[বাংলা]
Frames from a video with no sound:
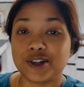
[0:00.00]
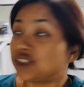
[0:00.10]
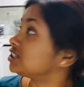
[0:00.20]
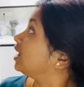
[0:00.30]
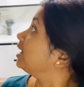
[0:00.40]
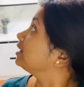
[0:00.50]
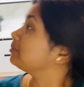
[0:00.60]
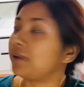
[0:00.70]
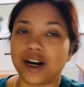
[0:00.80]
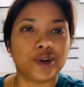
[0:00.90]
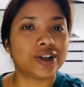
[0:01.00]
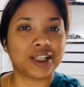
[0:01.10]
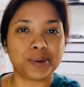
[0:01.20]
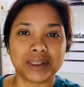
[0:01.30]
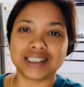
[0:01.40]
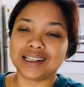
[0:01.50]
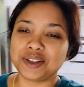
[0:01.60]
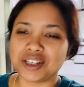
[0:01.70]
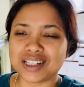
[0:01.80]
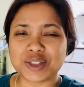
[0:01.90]
এখন সাড়ে বারোটা তোমাদের সাথে
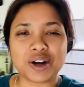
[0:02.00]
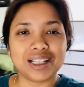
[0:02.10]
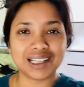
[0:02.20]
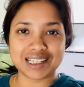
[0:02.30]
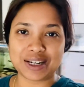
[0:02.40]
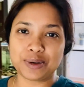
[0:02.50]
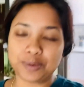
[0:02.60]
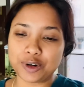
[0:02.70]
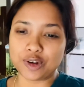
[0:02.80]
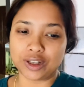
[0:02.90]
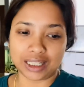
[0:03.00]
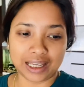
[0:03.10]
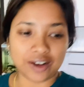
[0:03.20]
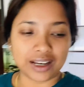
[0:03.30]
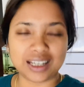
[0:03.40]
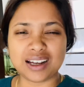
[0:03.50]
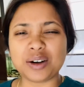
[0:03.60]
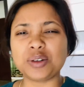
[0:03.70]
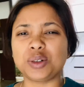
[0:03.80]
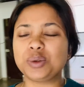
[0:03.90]
তো আজকে সকাল থেকে সেরকম করে কথাই হয়নি
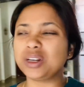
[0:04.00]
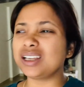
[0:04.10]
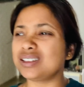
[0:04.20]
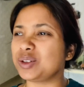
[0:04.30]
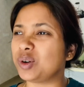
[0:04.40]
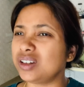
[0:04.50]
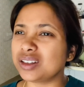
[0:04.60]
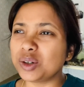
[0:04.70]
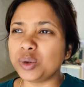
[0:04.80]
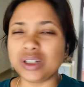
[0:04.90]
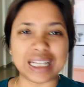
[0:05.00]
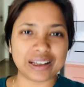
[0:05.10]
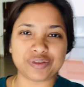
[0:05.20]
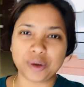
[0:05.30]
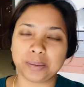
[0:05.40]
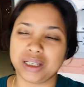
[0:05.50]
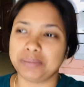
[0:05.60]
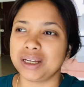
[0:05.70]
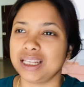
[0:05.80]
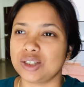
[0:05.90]
কারণ টুডে ইজ নট দ্য গুড ডে ফর মি
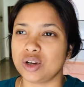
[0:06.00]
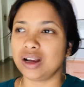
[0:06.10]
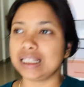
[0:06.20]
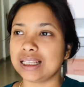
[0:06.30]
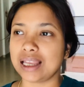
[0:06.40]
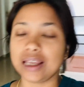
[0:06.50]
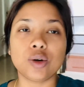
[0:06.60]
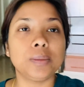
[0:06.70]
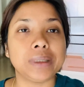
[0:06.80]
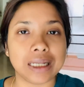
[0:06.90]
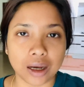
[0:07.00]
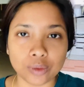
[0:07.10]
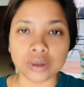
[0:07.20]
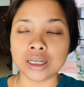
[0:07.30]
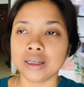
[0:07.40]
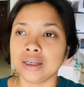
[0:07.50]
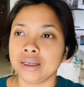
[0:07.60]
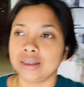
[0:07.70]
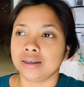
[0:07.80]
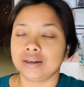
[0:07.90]
মানে সকাল থেকে খুব ডাউন
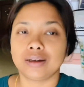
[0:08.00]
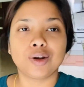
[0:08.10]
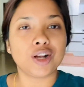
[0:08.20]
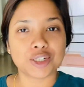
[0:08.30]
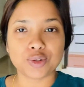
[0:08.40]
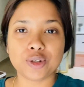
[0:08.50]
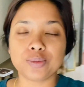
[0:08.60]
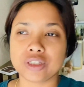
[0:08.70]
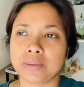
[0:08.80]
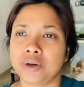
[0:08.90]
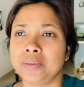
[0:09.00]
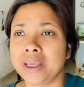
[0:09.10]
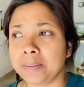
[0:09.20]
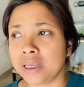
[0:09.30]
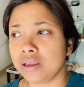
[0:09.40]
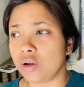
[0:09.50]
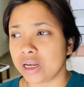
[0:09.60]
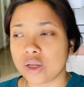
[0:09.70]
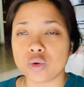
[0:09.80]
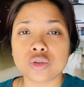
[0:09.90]
গলা শুনেও বুঝতে পারো মেবি
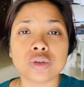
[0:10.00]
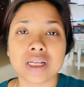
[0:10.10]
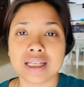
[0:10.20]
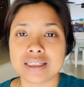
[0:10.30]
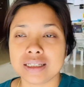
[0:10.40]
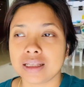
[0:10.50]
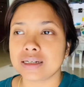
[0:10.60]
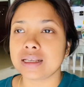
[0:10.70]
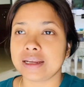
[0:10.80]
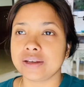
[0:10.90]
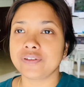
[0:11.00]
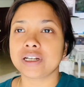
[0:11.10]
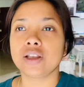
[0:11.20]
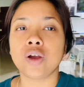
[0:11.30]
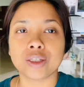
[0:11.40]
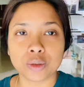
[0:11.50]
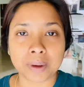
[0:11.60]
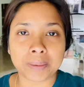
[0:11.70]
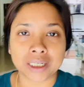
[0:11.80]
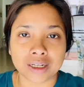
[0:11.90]
অনেক ওষুধ খাচ্ছি তার সাইড এফেক্টটা হয়তো
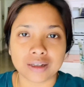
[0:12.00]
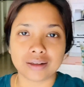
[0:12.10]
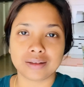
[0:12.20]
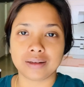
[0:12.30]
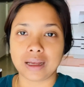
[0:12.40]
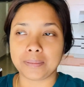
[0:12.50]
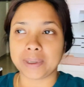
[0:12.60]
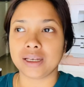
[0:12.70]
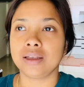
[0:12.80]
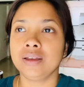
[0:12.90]
ব্যাপারটা মানে